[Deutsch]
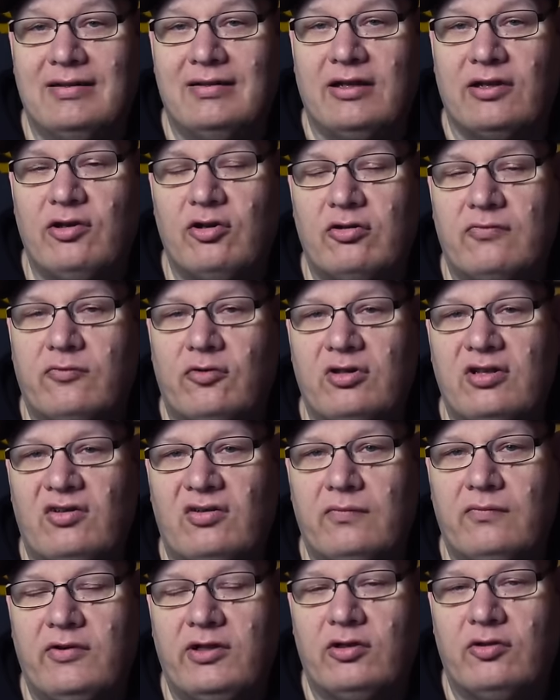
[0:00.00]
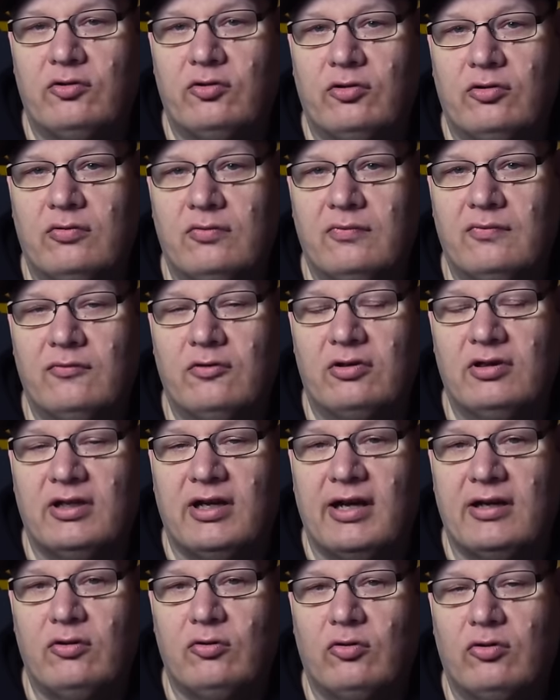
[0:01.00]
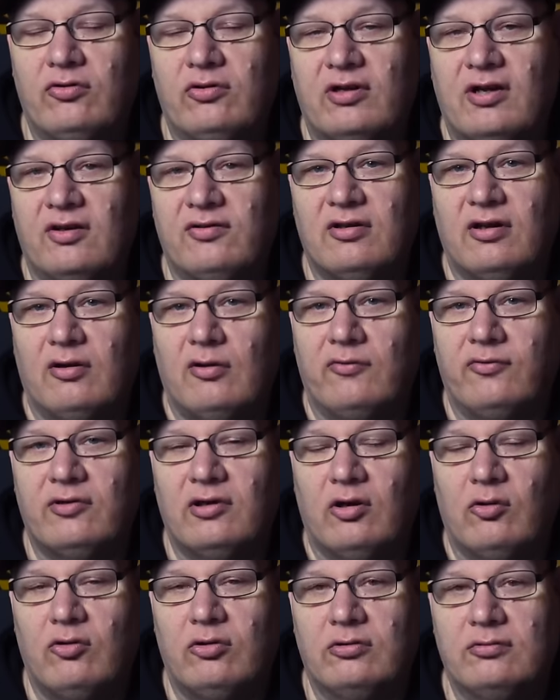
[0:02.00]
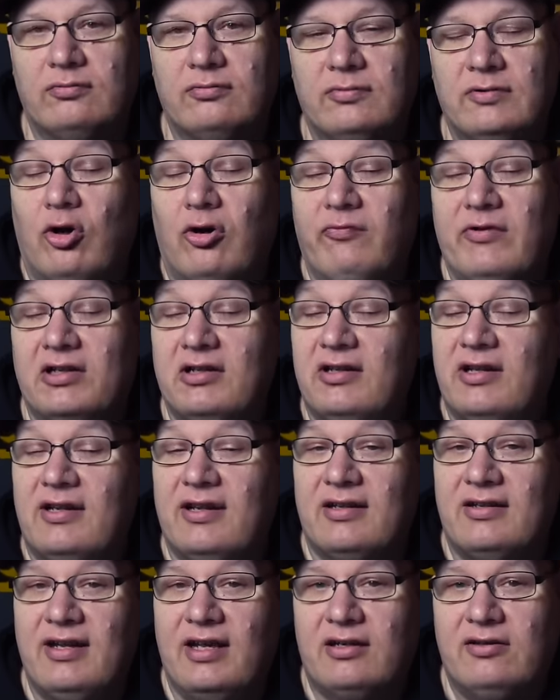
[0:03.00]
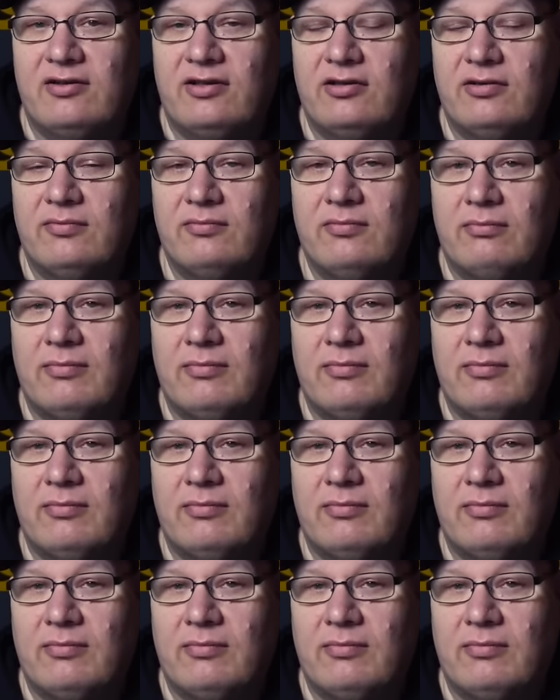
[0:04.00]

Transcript: Denn irgendwo in diesem Video wird ein Osterhase auftauchen und wenn ihr den entdeckt,